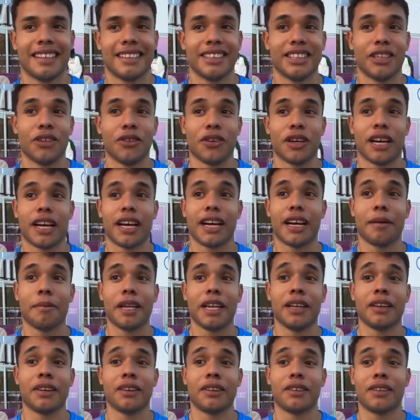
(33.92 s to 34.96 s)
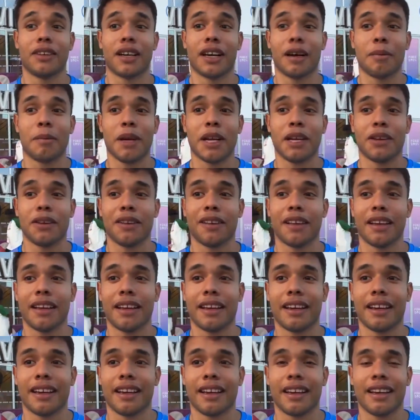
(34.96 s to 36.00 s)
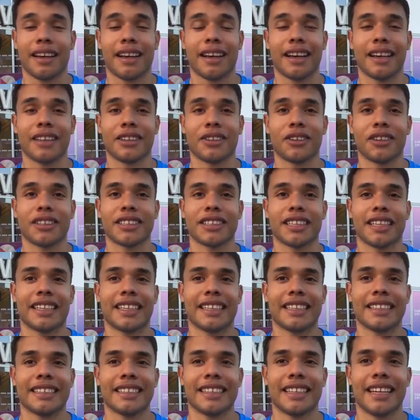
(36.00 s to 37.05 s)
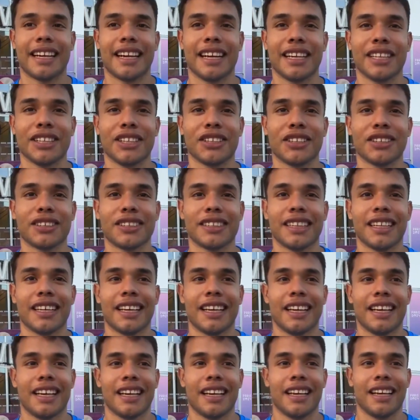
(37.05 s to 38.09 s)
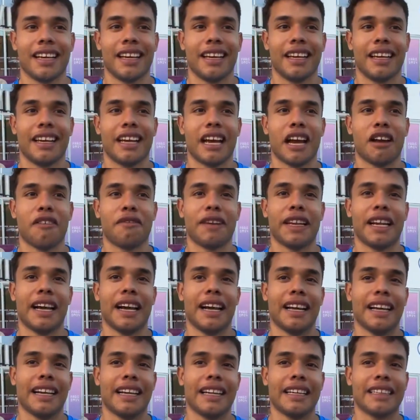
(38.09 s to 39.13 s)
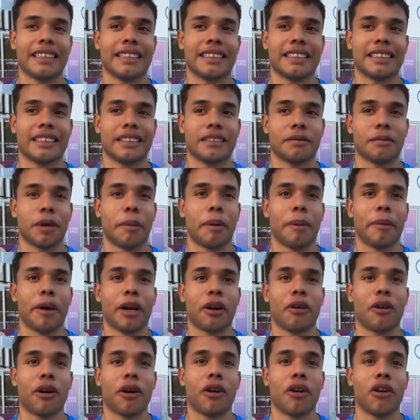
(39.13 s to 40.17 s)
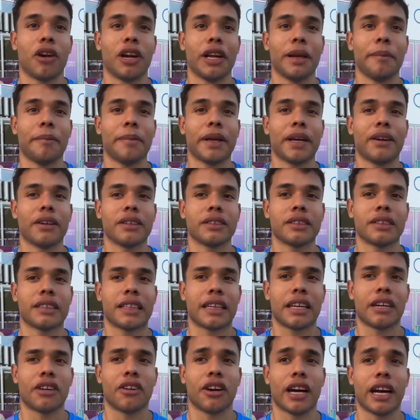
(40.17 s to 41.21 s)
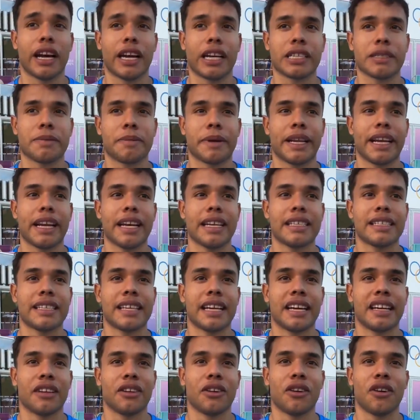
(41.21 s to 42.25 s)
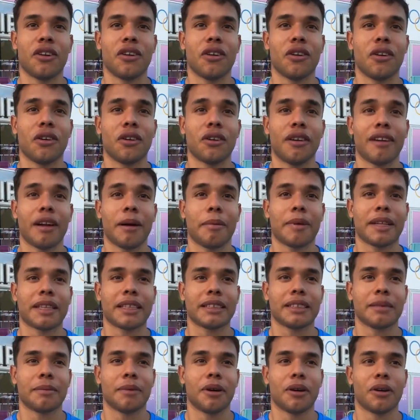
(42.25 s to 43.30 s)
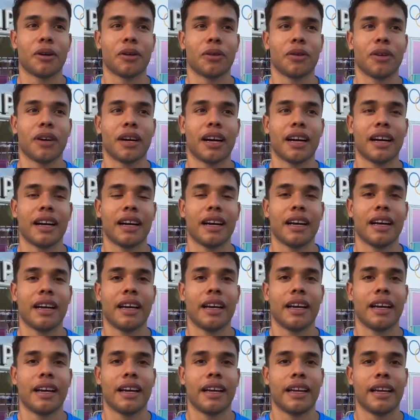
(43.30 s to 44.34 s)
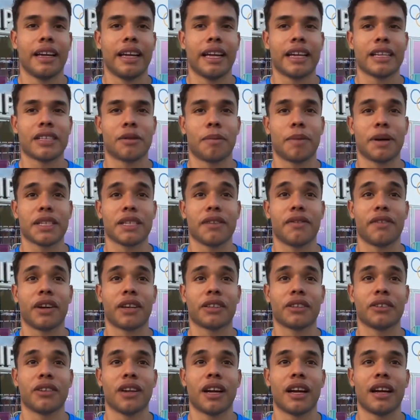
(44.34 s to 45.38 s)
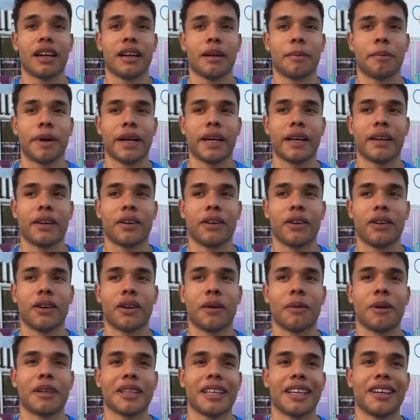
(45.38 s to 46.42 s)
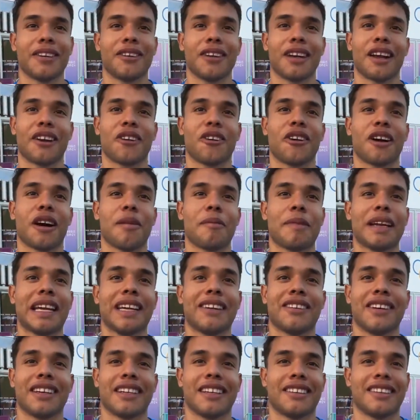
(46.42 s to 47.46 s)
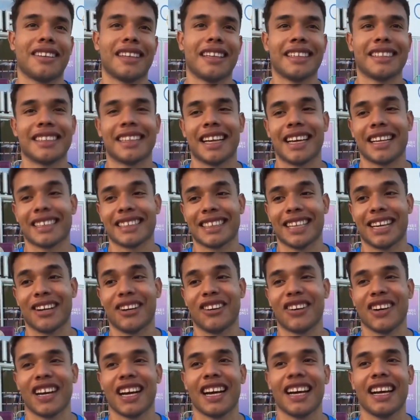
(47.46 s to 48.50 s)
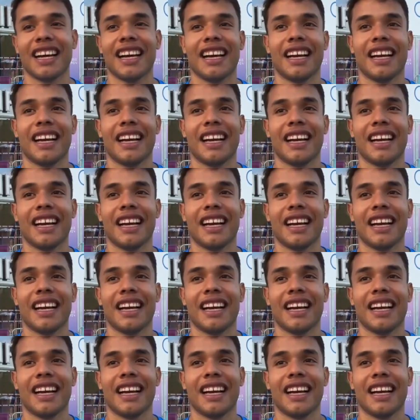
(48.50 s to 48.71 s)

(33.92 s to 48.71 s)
Sí, un gran camino, un camino de 14, 15 años. Y al final es mis primeros Juegos Olímpicos, creo que experiencia, no, no había participado nunca y eso pasa factura. Pero como te digo, un largo camino desde donde inicié hasta ahora,